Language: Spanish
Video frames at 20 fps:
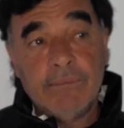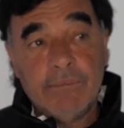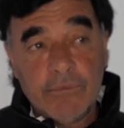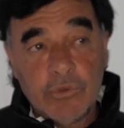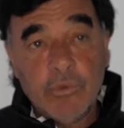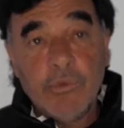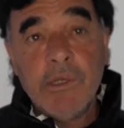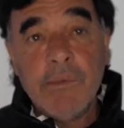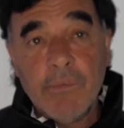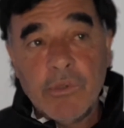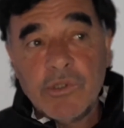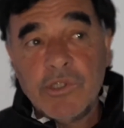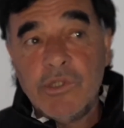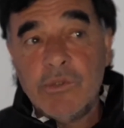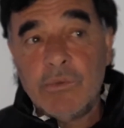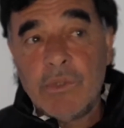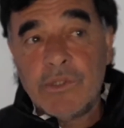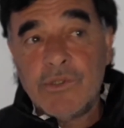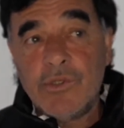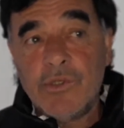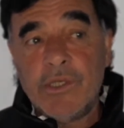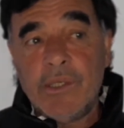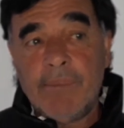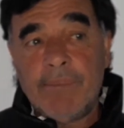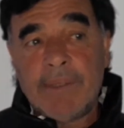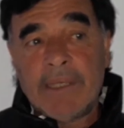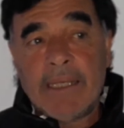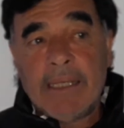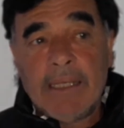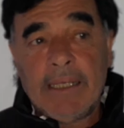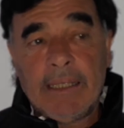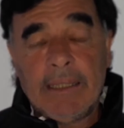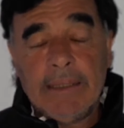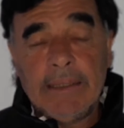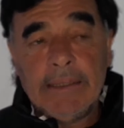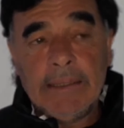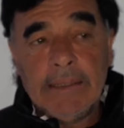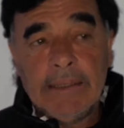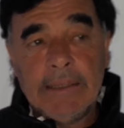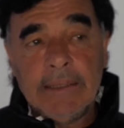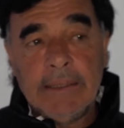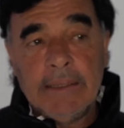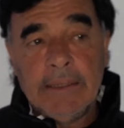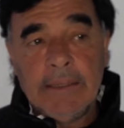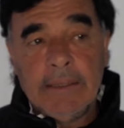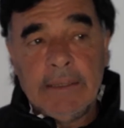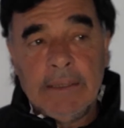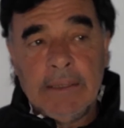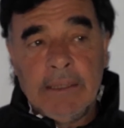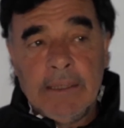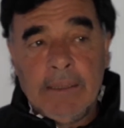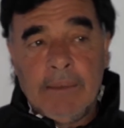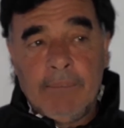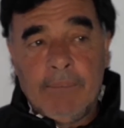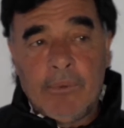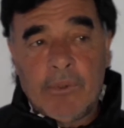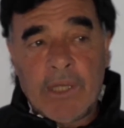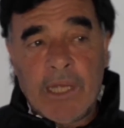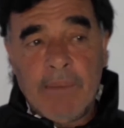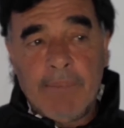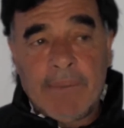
tuvimos situaciones para, por ahí